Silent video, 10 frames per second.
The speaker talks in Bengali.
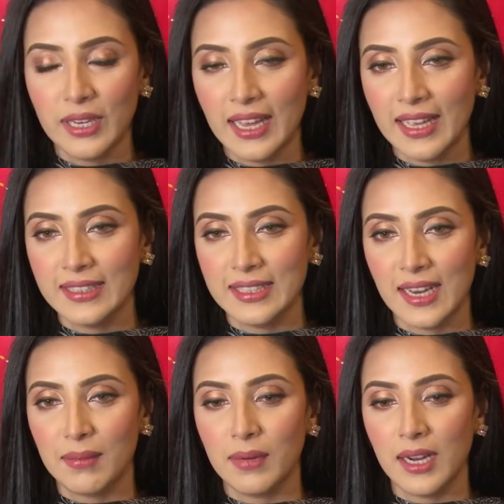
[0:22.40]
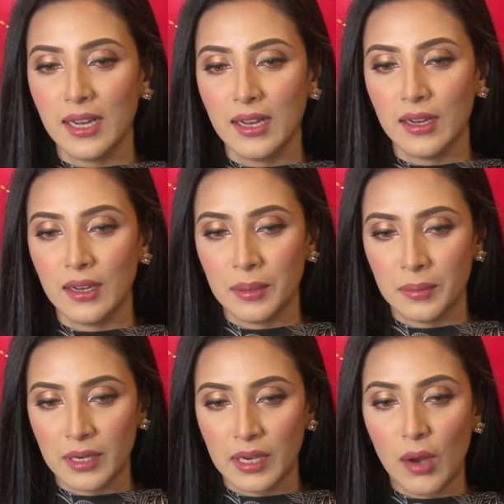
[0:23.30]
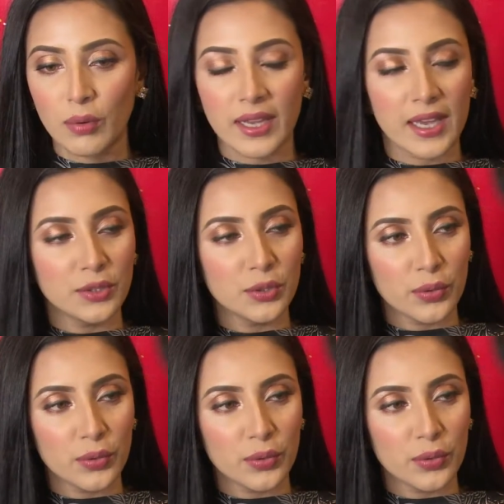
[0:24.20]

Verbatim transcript: বলি নাই যে আমরা কাউকে কেন্দ্র